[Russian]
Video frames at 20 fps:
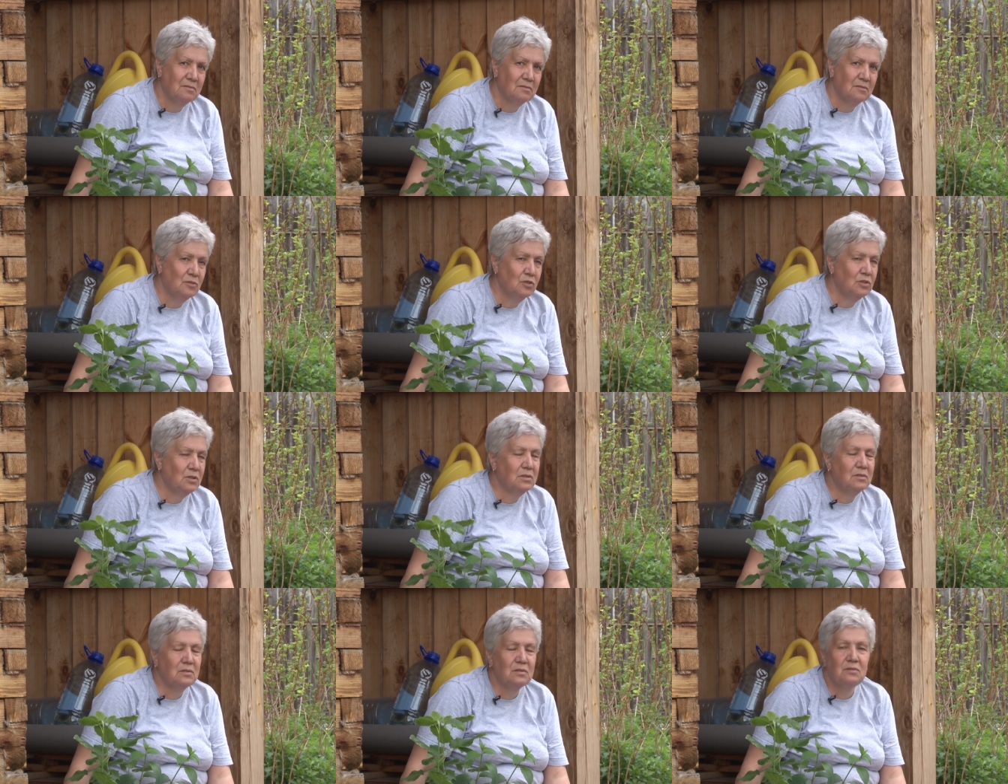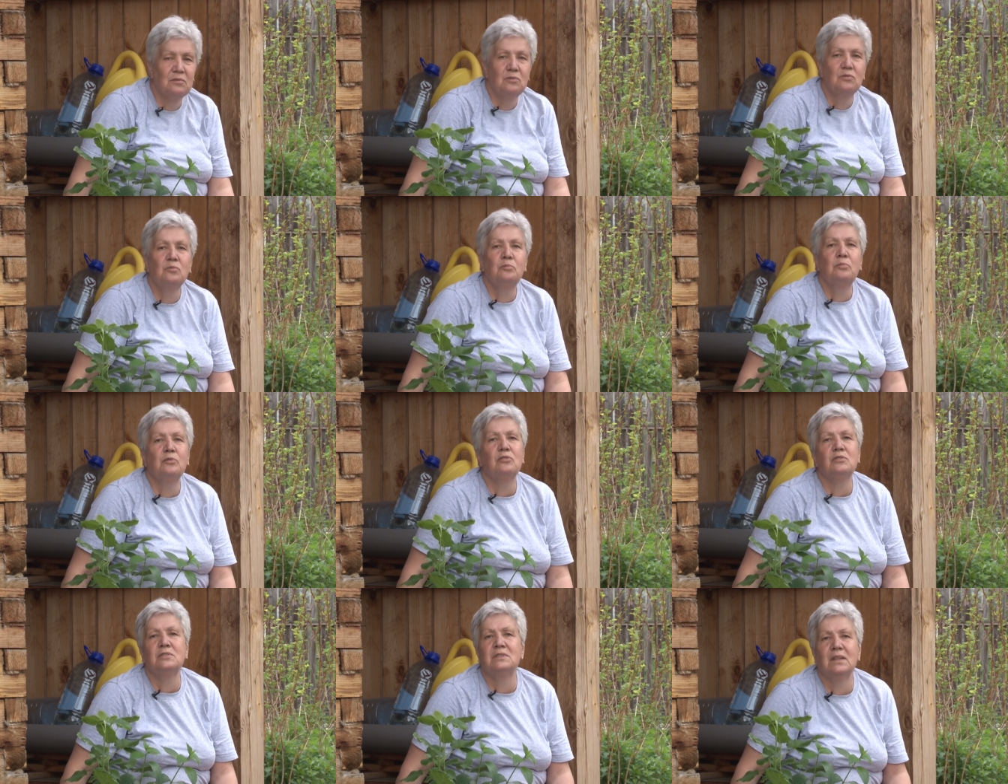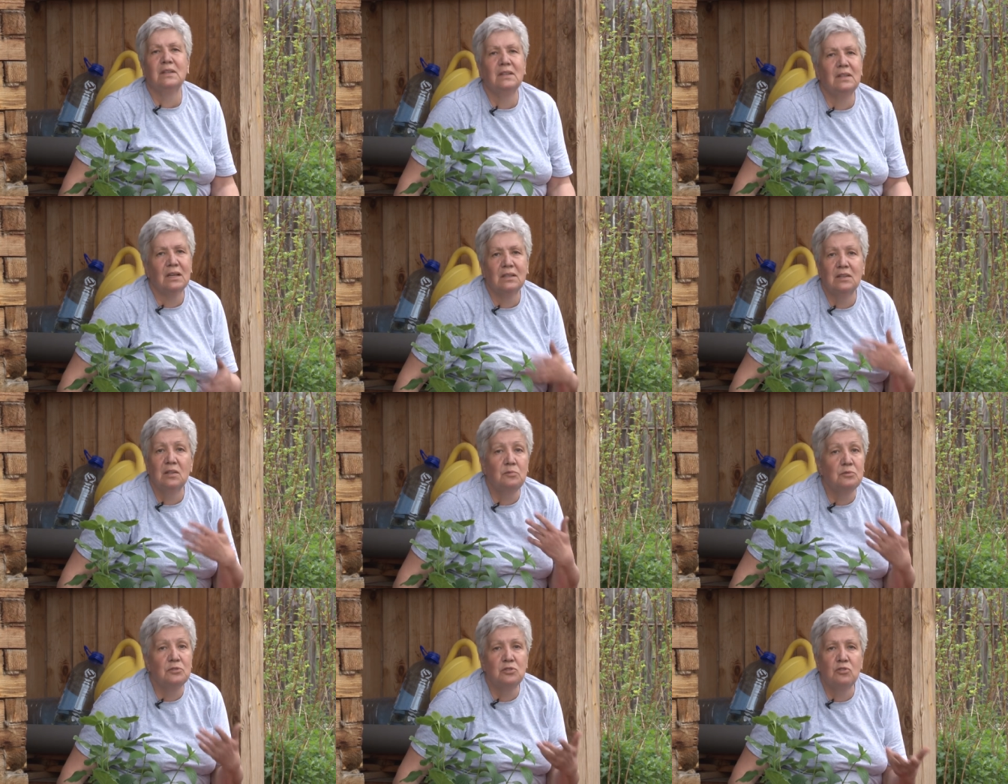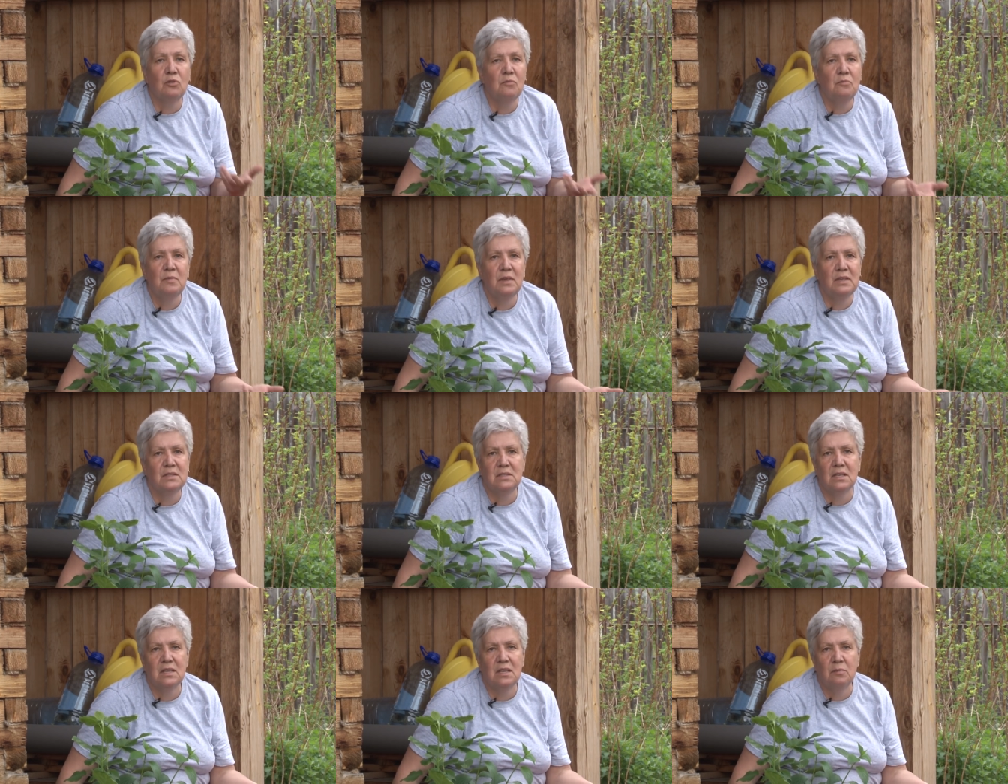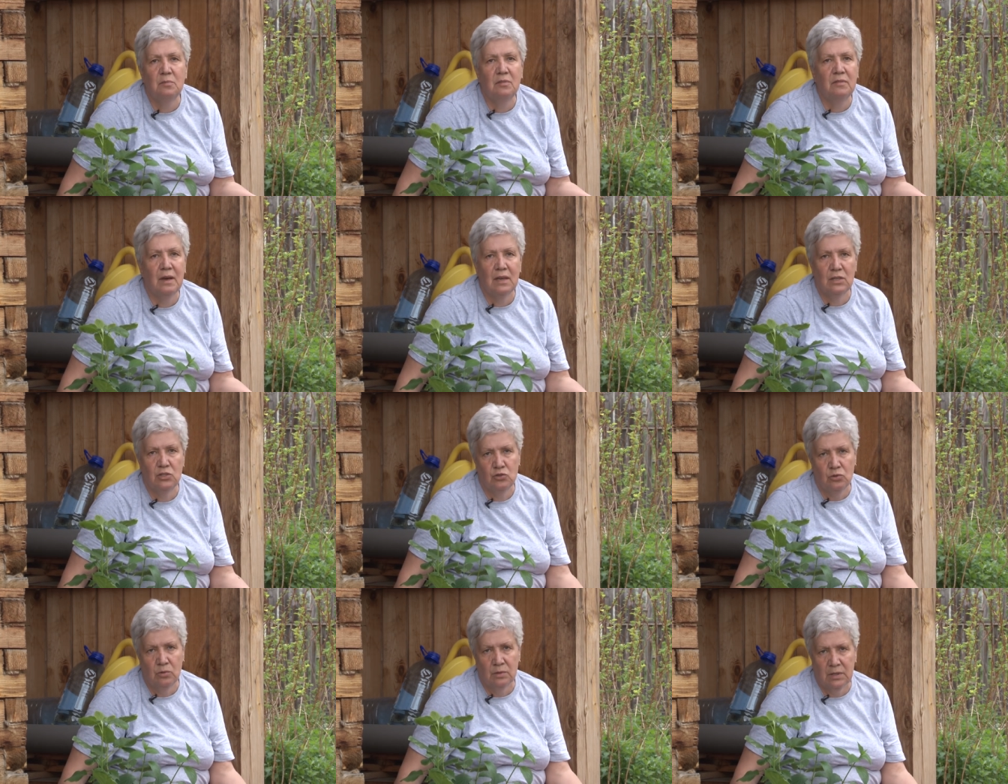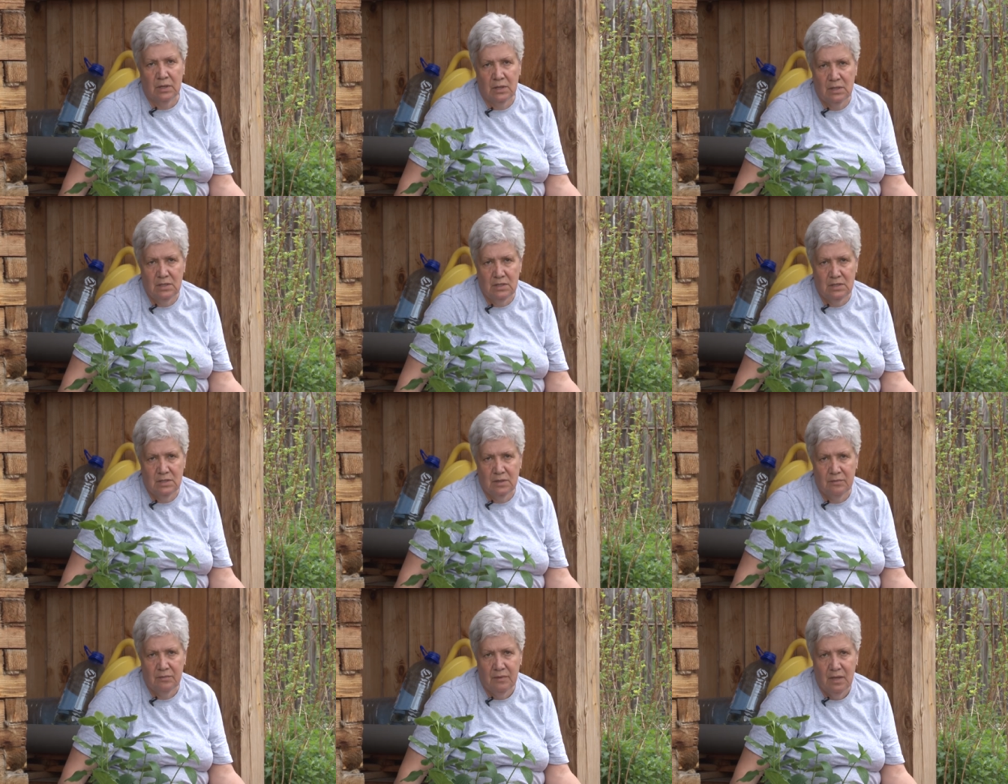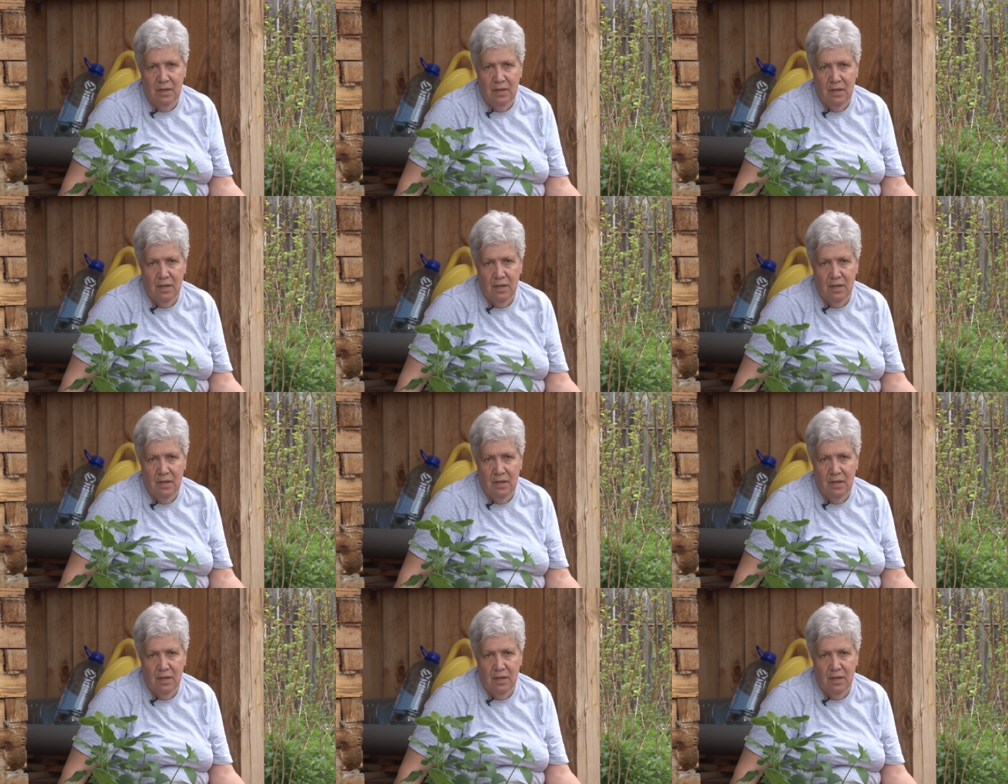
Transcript: Вот, ну, просто так на пустом месте не бывает желтых листьев